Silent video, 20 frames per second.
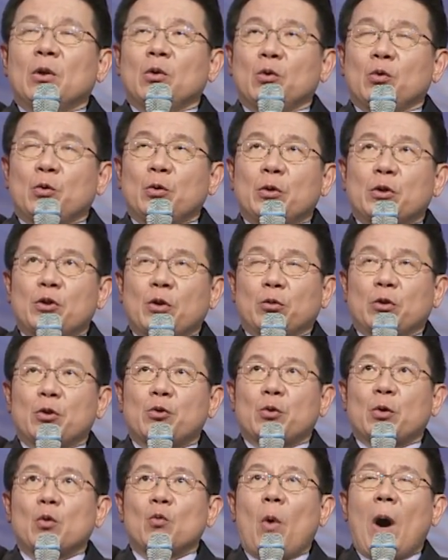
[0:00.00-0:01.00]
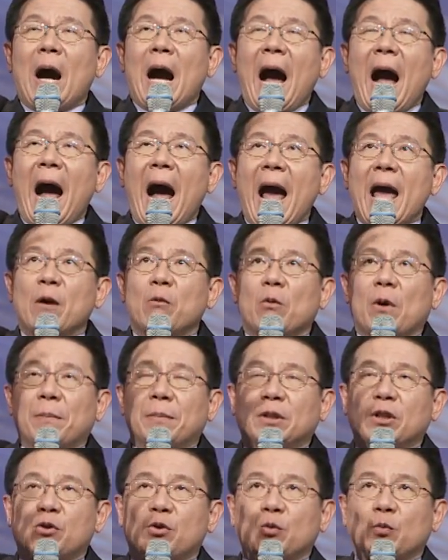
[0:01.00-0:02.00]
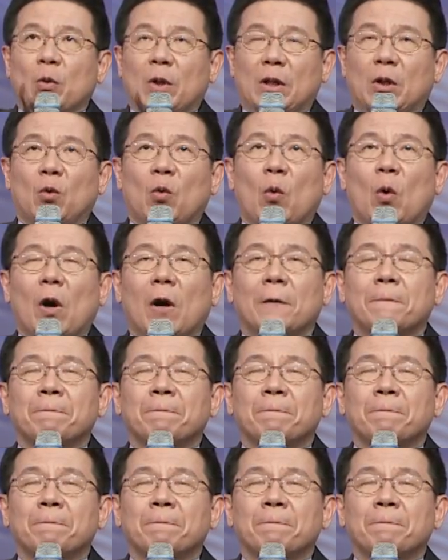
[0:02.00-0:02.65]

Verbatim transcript: 宇宙的君王爱我们的主而活。